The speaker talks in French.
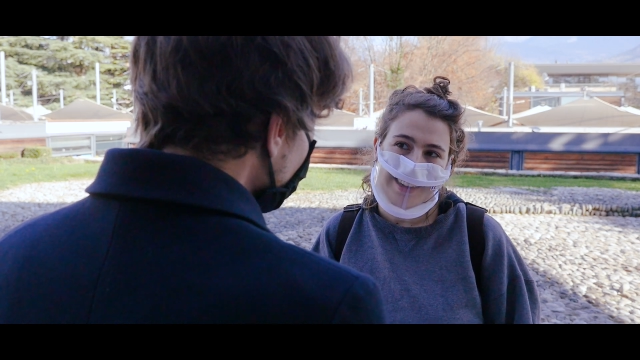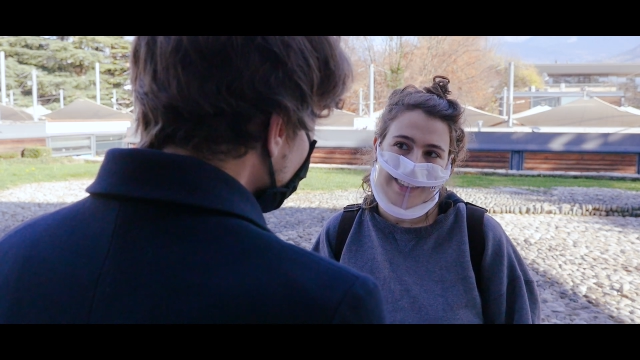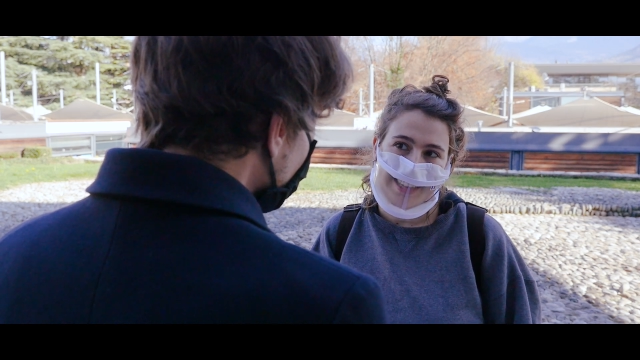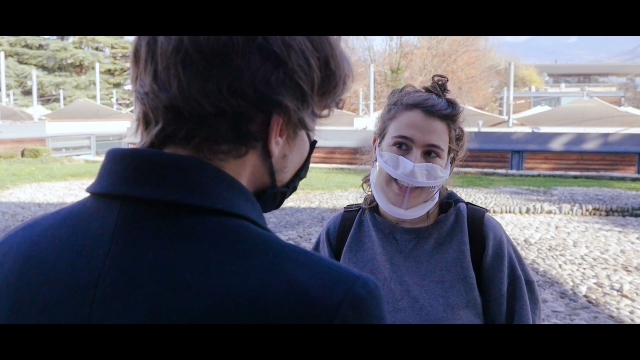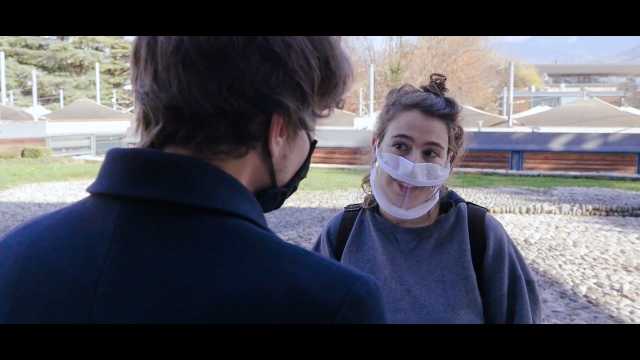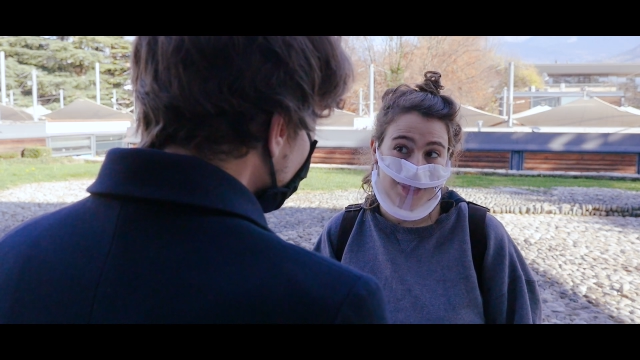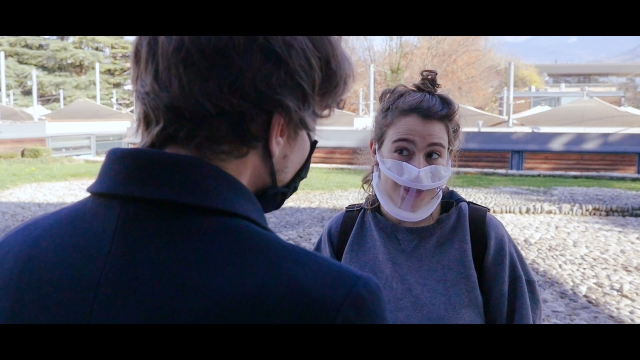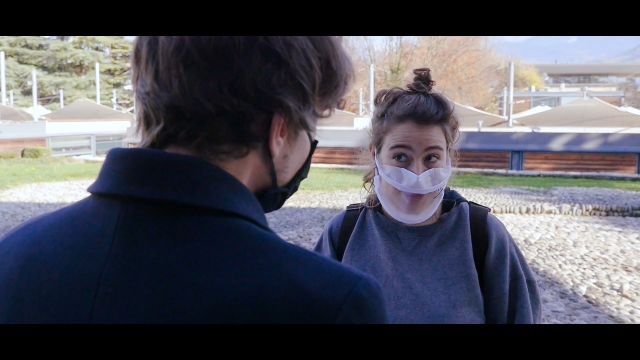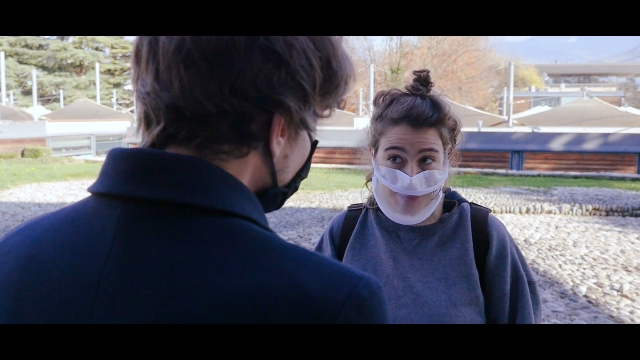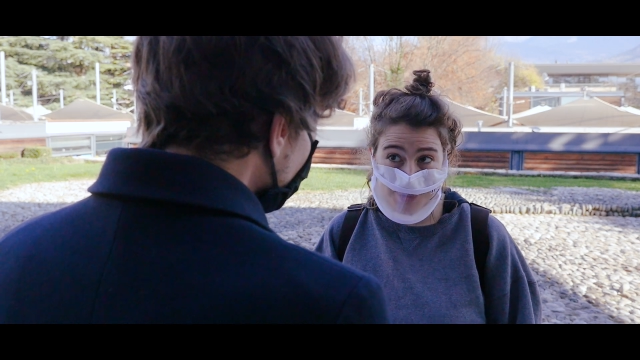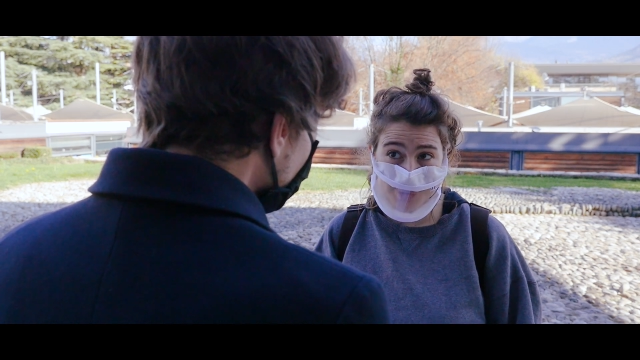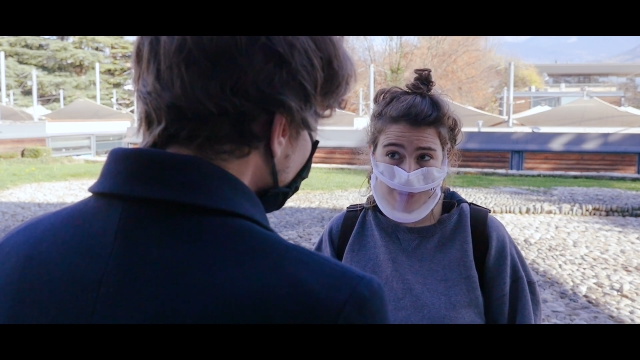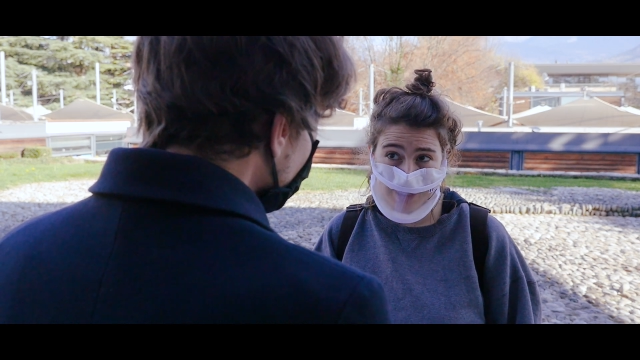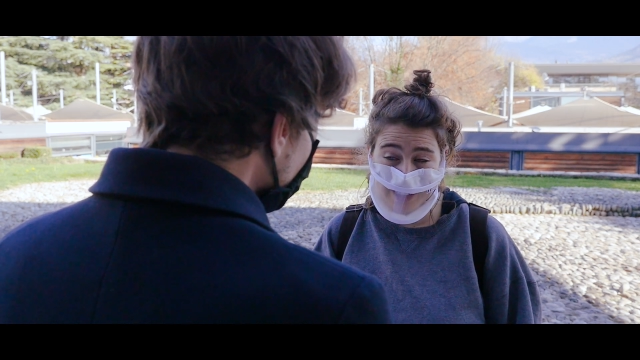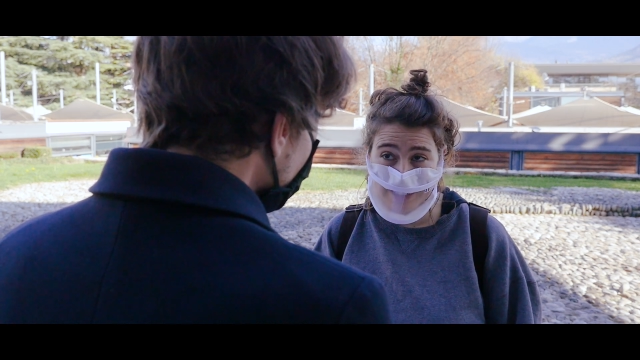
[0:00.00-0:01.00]
Est-ce que vous
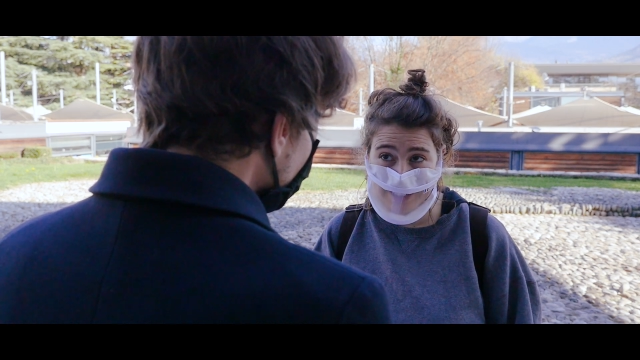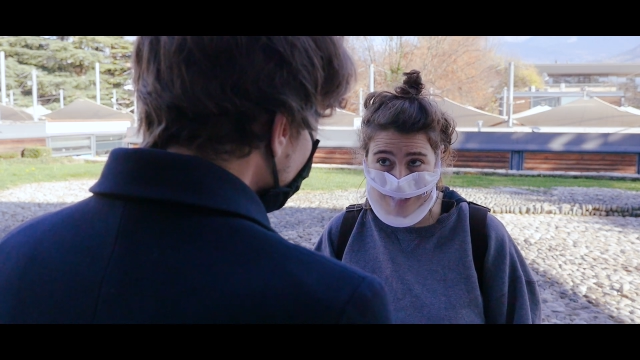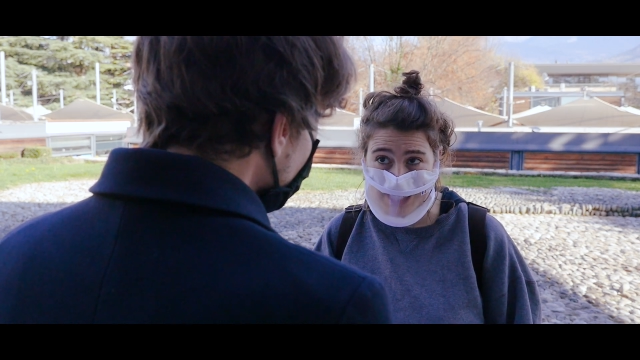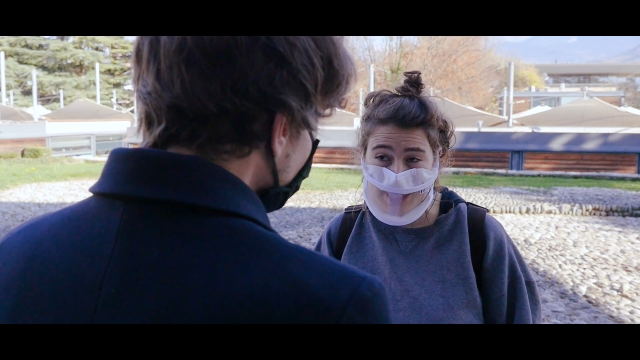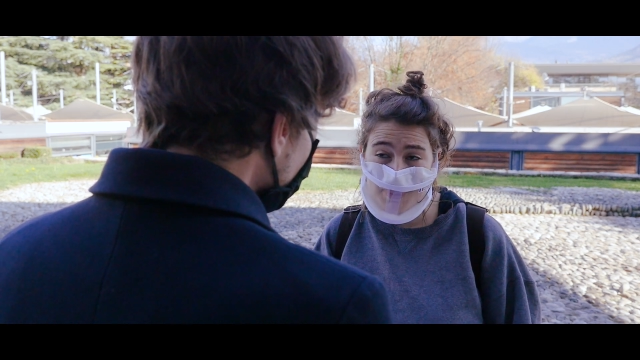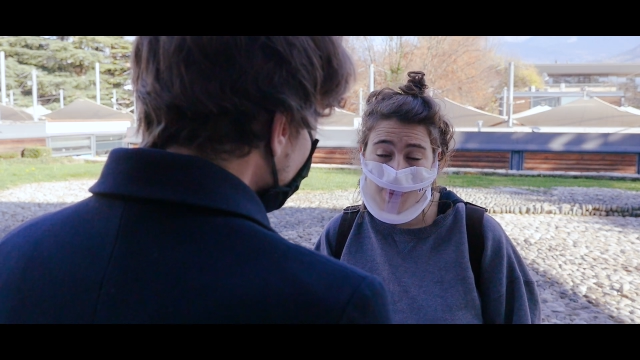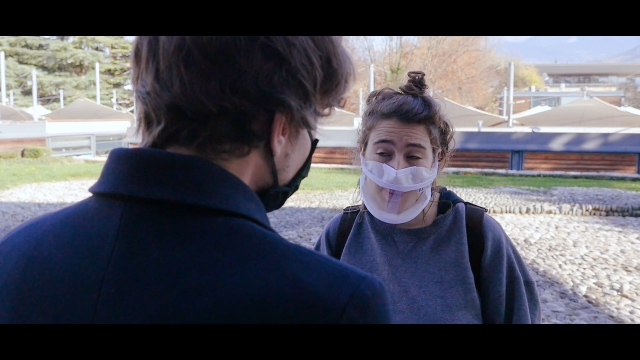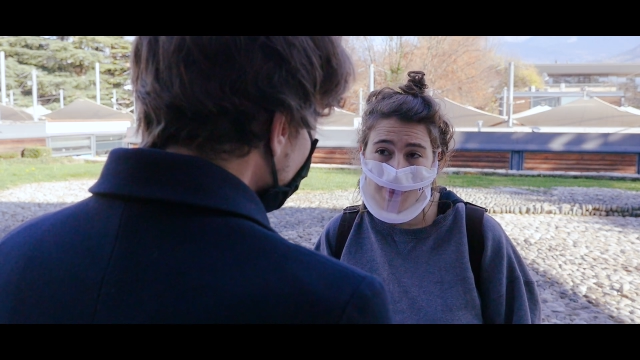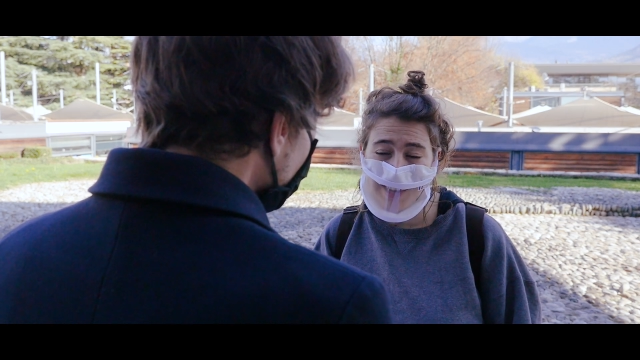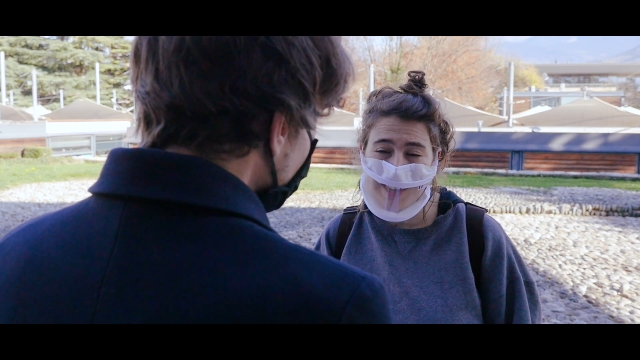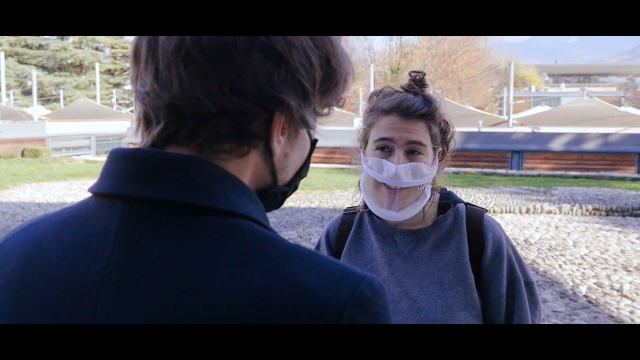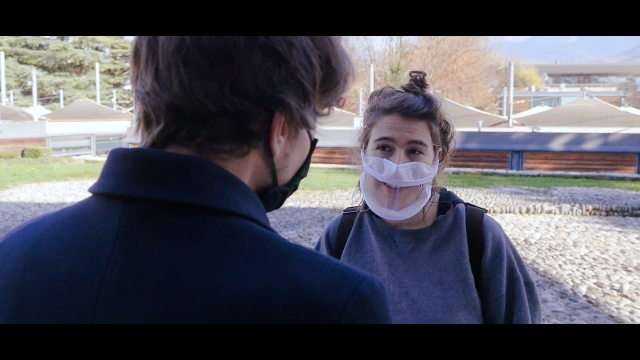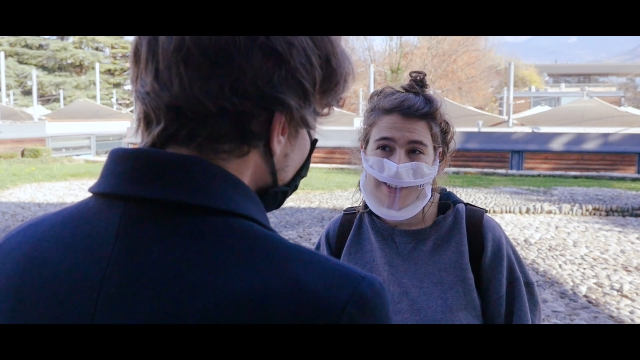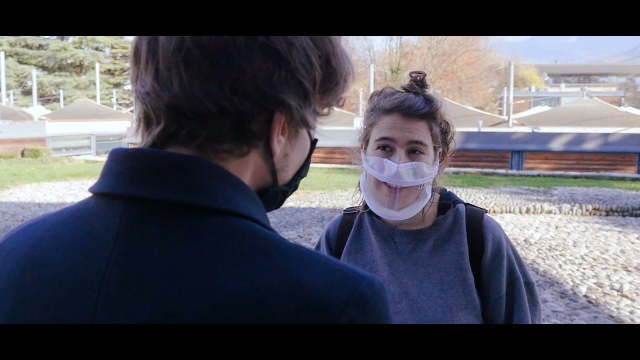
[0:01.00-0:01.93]
auriez un indice pour moi